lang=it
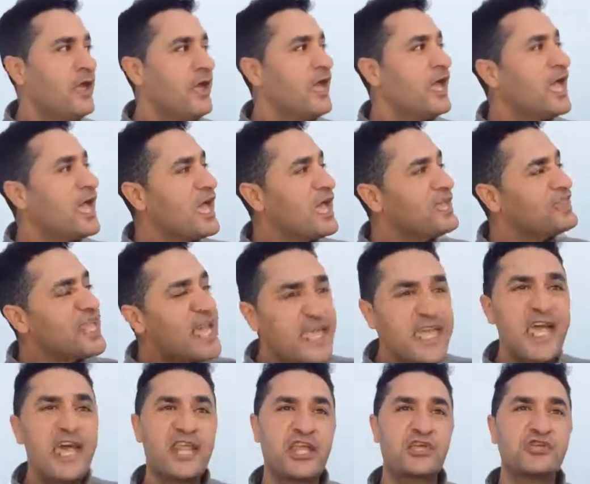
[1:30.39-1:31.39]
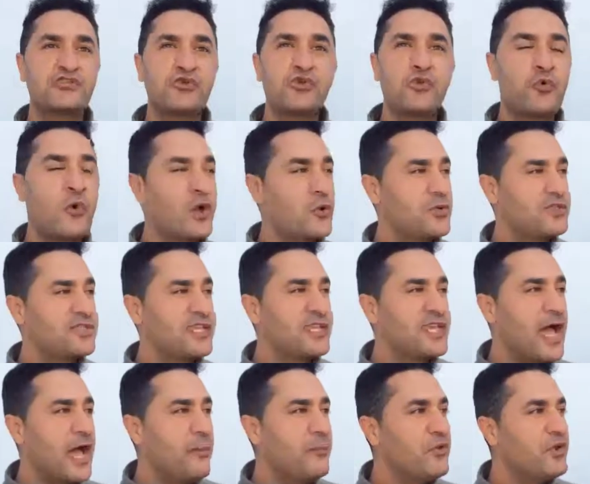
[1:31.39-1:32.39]
È da ieri che sono qua questi
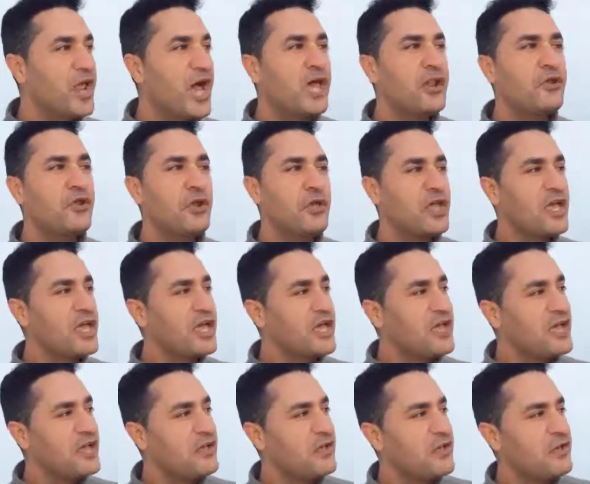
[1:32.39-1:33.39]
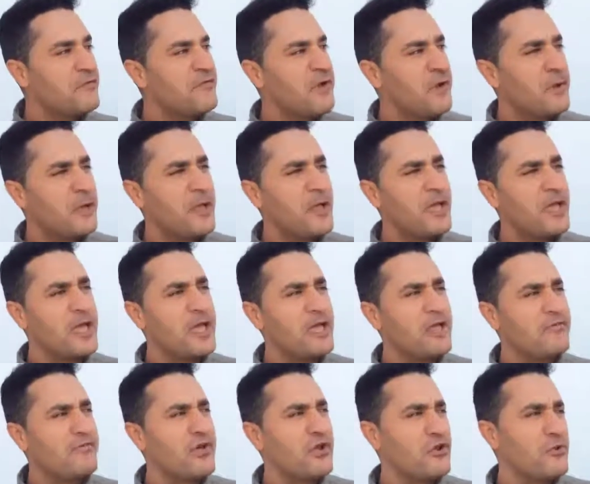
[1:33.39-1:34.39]
camion, hanno, eh,
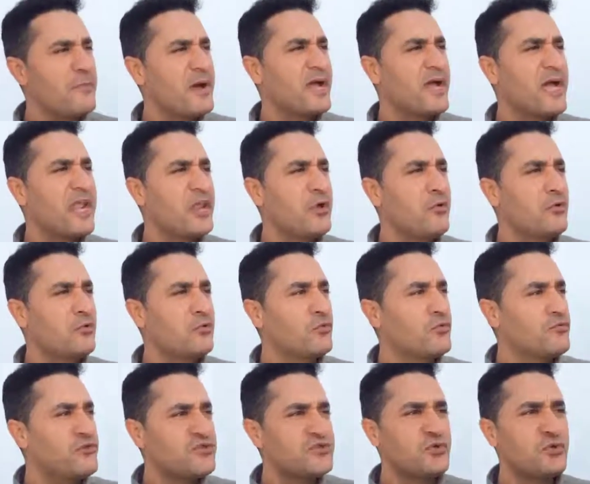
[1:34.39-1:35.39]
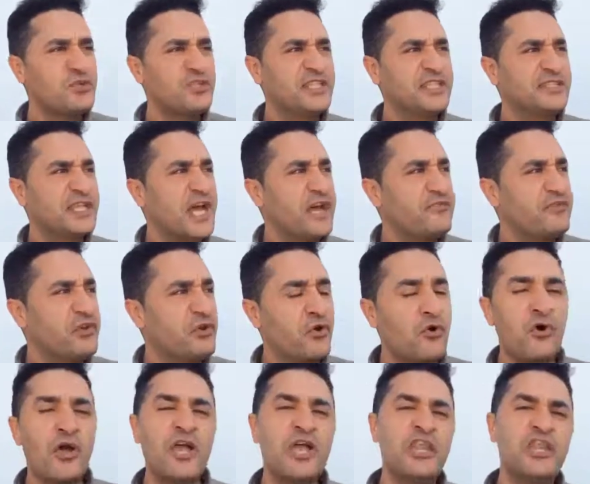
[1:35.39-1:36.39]
eh, fanno magari una confusione di
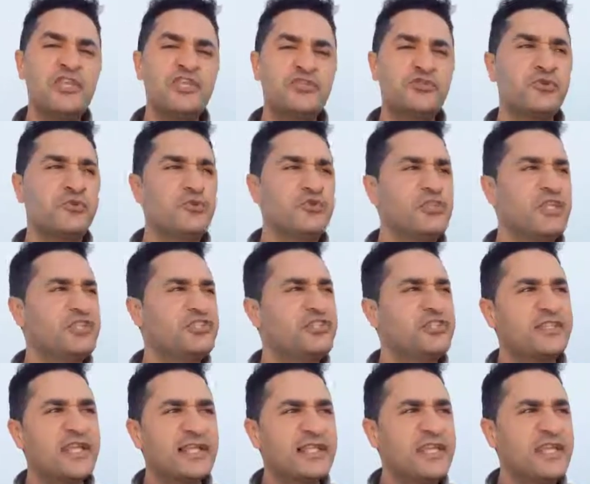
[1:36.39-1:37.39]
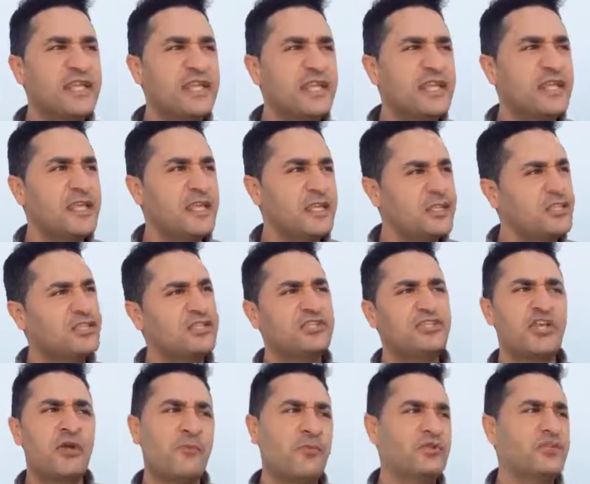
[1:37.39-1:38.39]
traffico e nessuno dei cittadini
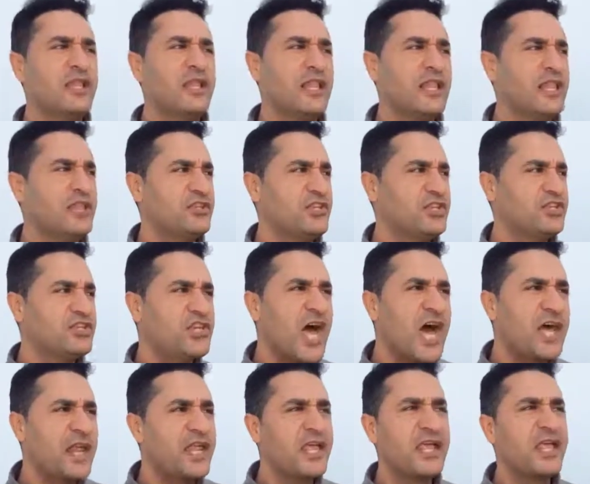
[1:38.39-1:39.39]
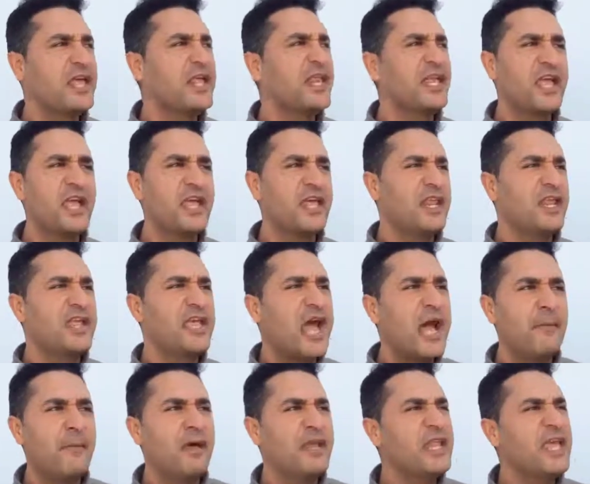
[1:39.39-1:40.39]
diciamo, di, di Giare
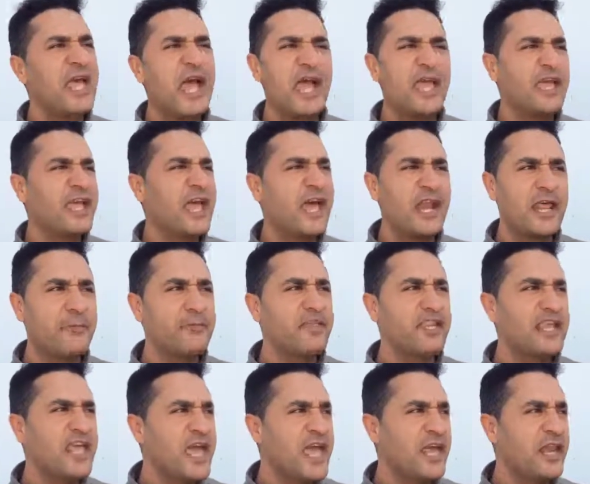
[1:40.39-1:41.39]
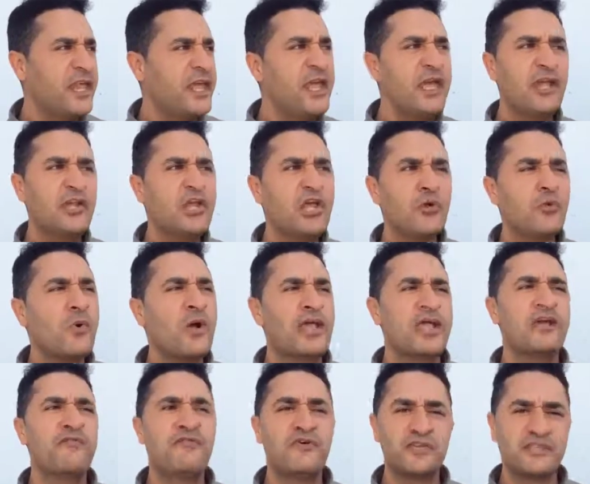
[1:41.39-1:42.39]
reclama né ai carabinieri né a
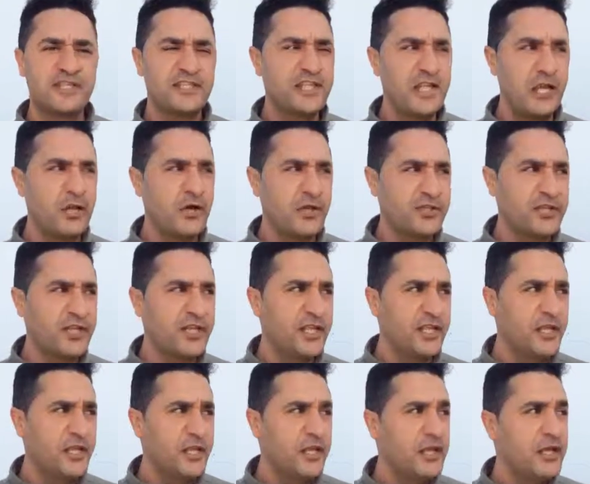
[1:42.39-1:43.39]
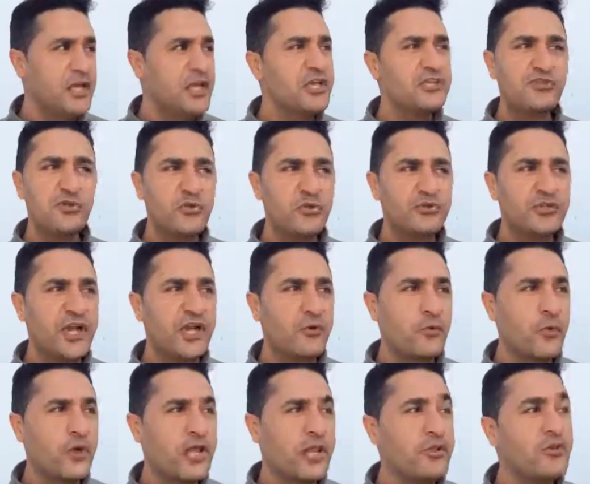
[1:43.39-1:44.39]
qualche forza dell'ordine e sono
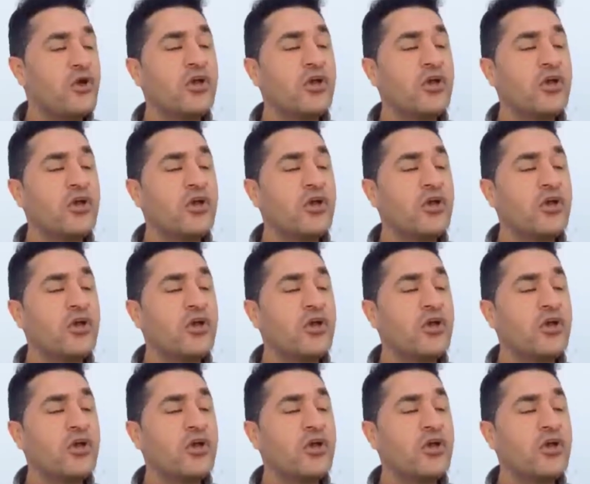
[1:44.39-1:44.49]
tranquilli.